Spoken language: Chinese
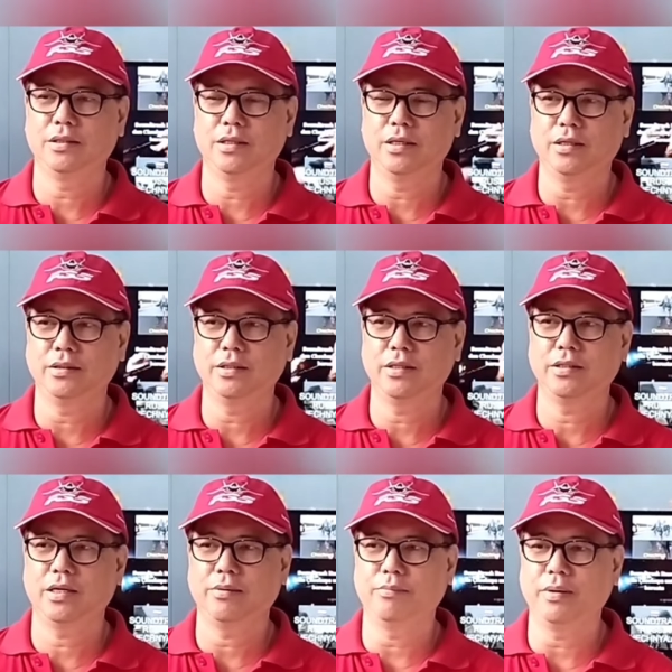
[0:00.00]
为了争
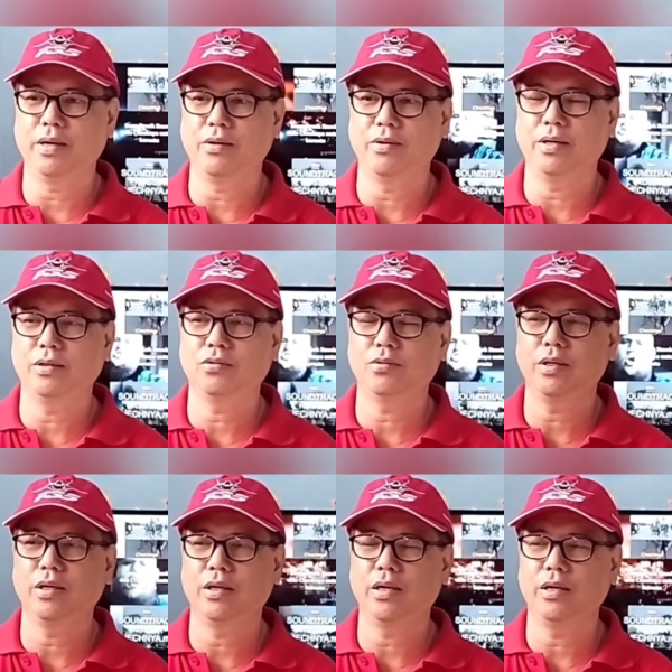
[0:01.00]
夺奥德萨，
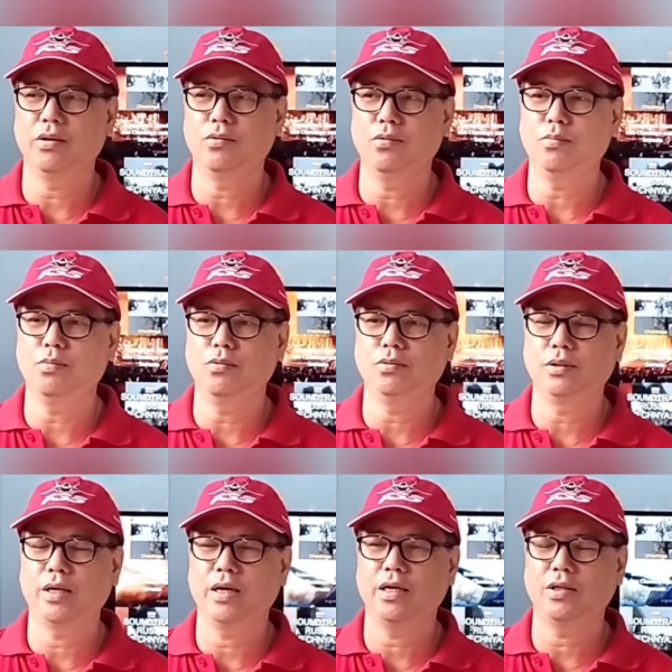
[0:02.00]
俄罗
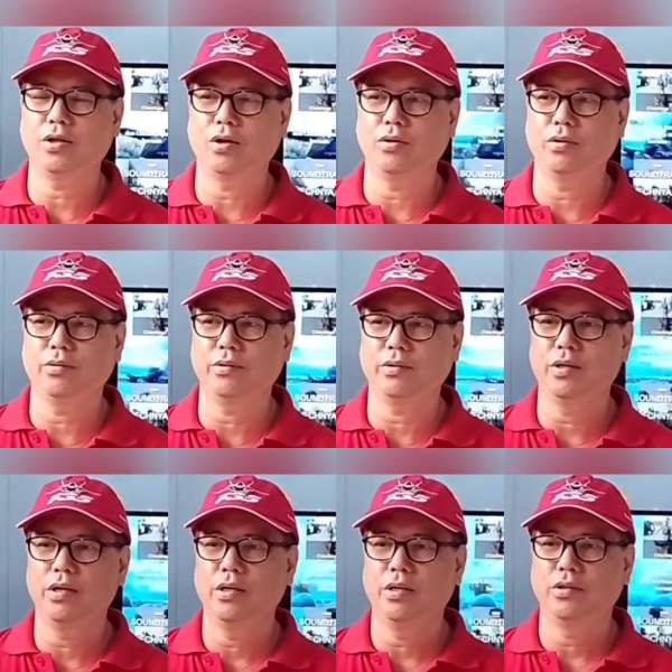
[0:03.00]
斯已经调动
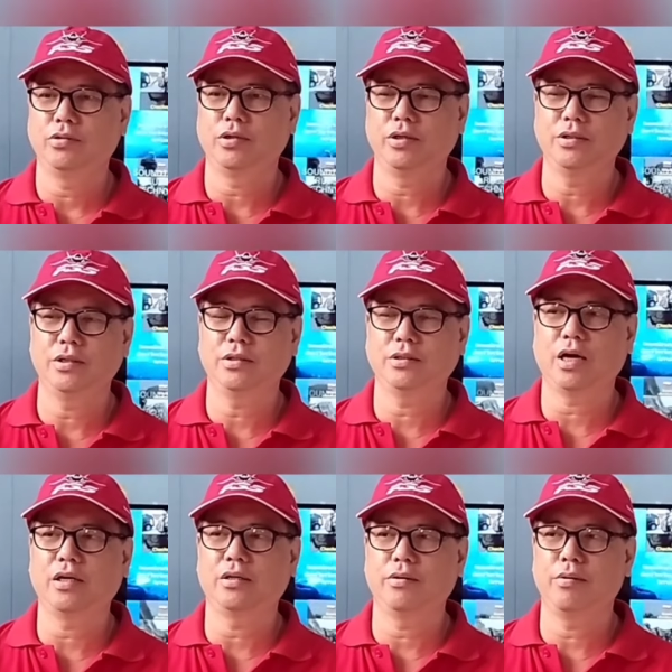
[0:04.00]
了三十艘
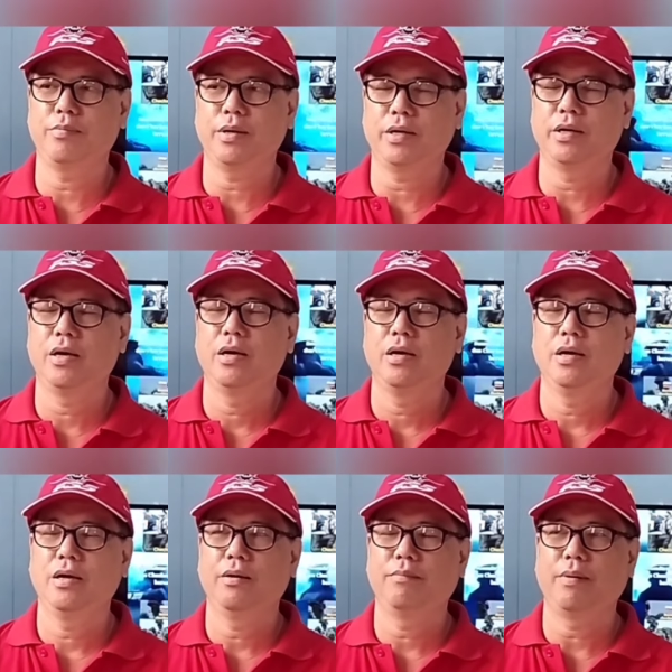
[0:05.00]
的
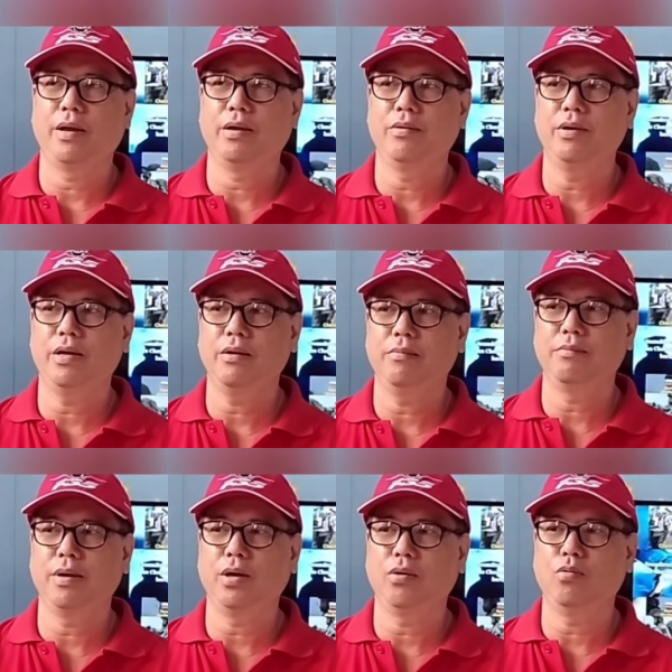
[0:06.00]
俄罗斯军
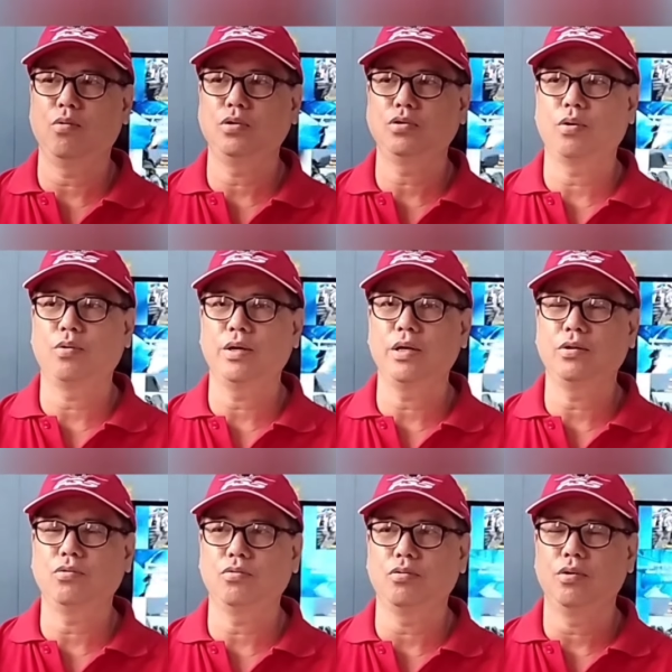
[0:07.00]
舰来
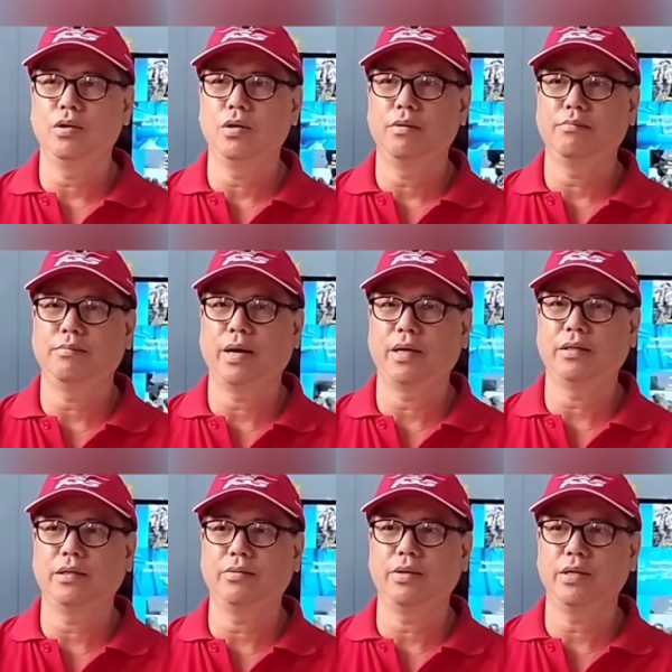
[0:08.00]
驻守
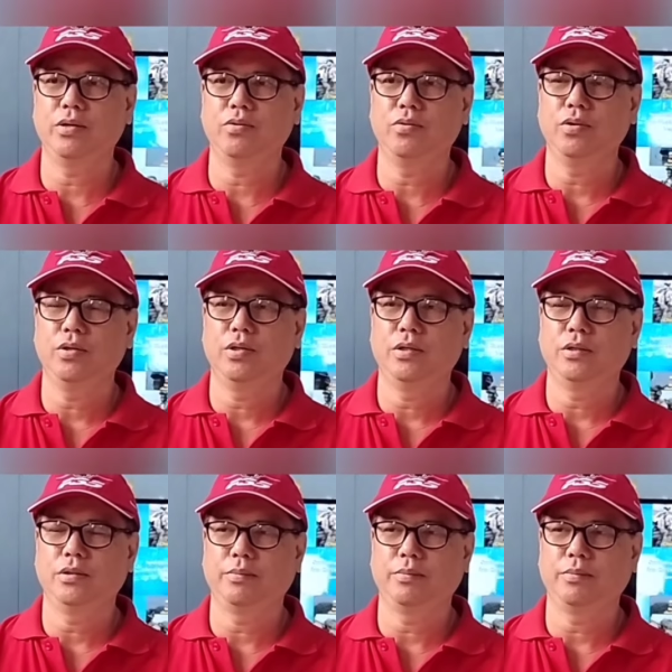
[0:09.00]
黑海部分。